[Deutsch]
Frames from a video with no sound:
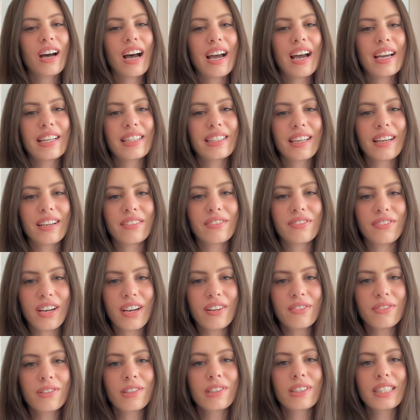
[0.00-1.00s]
Eintracht
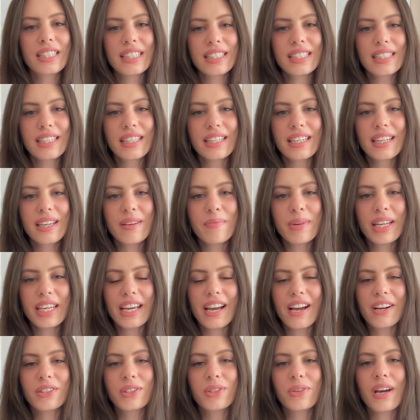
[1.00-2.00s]
Frankfurt. Die sind nämlich
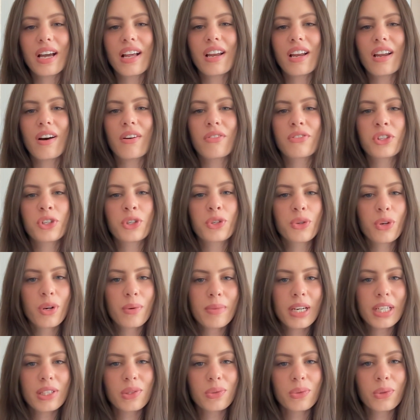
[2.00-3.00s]
aktuell auf
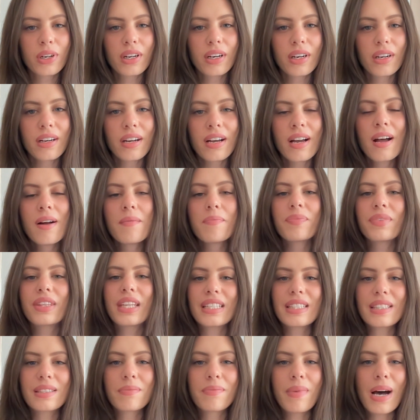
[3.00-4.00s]
Stürmersuche.
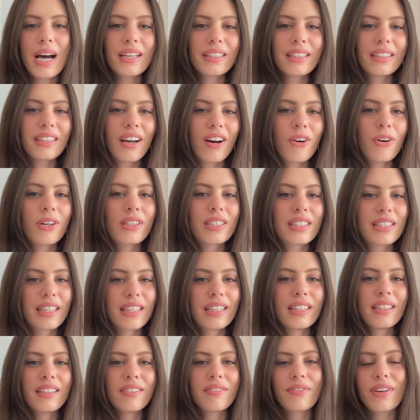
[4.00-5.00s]
Das macht auch
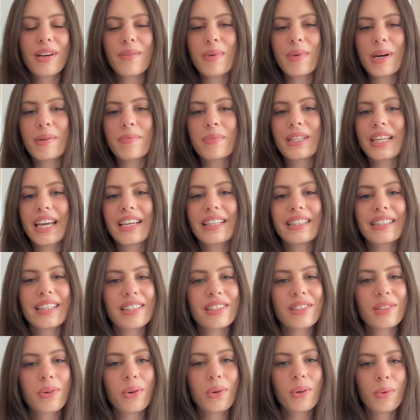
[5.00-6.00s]
Sinn, wenn man bedenkt,
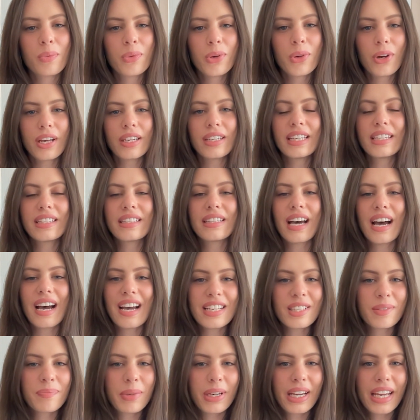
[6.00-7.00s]
dass Kolomyani ein
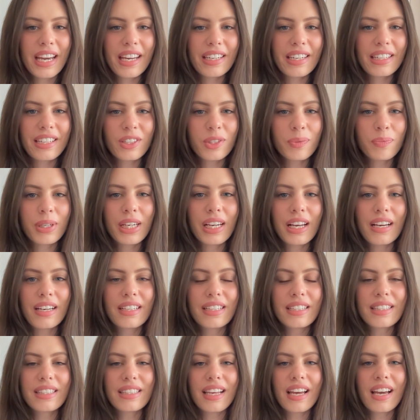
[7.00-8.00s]
heiß begehrter Spieler
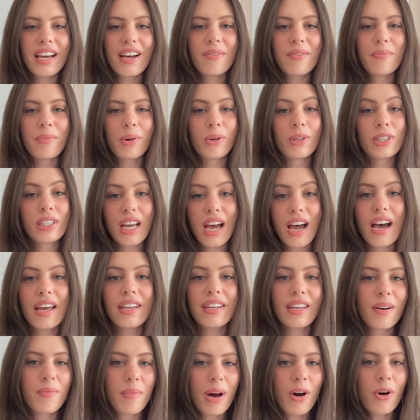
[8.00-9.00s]
ist, ähm, unter
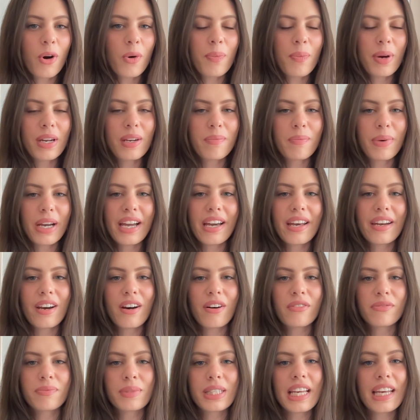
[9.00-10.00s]
anderem auch bei den Bayern
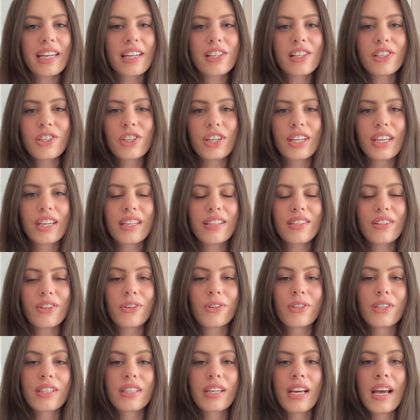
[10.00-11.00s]
auf dem Zettel steht
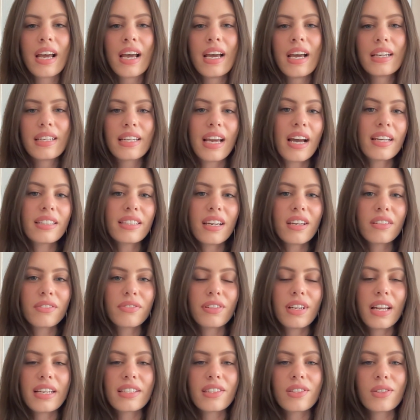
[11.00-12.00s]
und die Eintracht
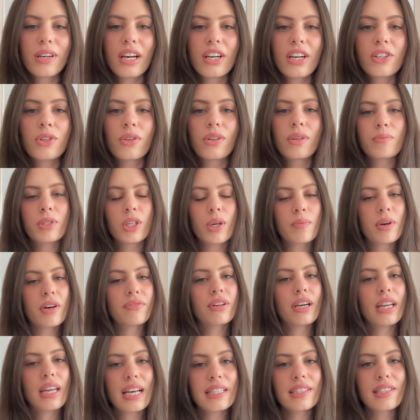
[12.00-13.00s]
vielleicht sogar schon im Sommer
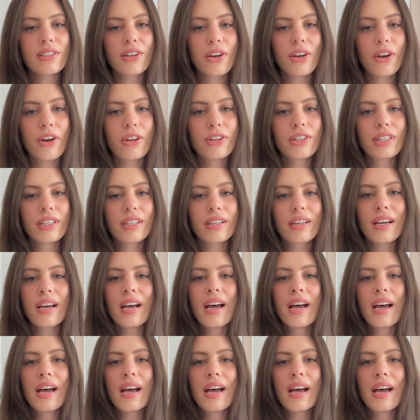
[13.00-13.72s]
verlassen könnte.